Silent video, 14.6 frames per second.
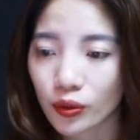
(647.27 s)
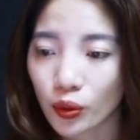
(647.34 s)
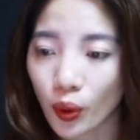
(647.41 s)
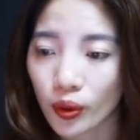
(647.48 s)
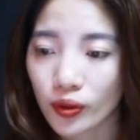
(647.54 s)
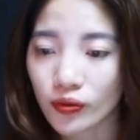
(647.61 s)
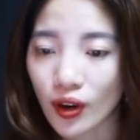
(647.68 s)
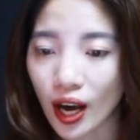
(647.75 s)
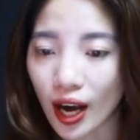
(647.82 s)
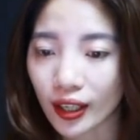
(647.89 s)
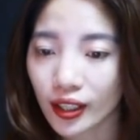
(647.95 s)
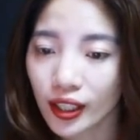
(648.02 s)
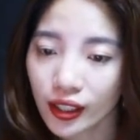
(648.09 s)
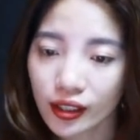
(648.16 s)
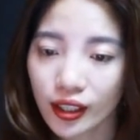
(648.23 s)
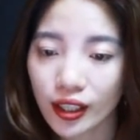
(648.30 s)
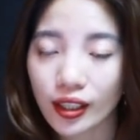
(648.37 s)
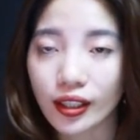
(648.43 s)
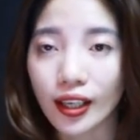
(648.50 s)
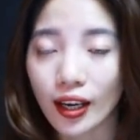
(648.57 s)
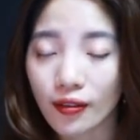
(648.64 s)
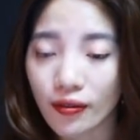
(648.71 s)
Tôi và anh ít
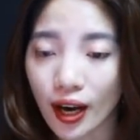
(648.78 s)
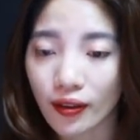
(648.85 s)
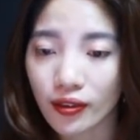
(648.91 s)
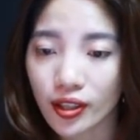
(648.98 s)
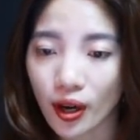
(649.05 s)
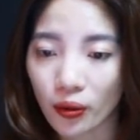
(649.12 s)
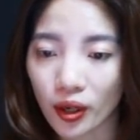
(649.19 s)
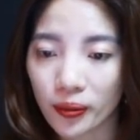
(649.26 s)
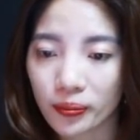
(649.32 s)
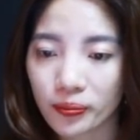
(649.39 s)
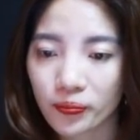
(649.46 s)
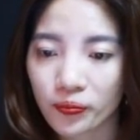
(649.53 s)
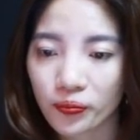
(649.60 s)
khi cãi vã với nhau lắm.